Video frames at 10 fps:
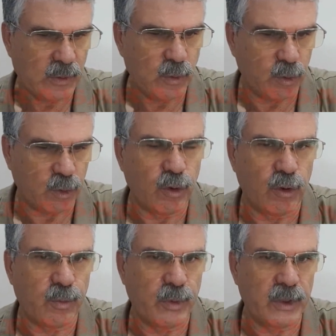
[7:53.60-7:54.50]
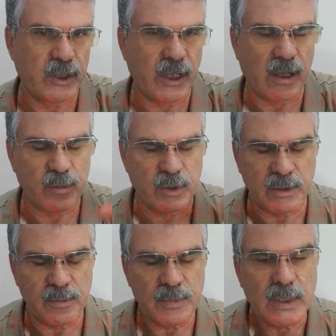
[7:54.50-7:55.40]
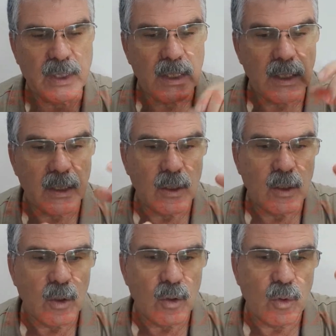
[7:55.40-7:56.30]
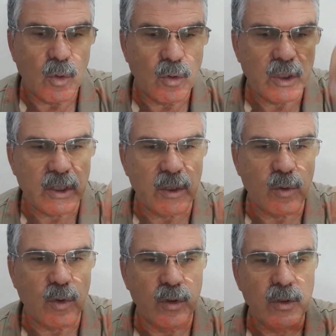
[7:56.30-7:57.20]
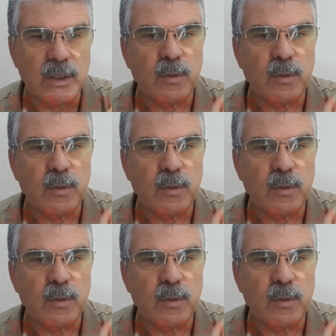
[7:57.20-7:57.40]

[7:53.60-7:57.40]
3 e, kiloluk bir şişe almıştım. Onun içine koyun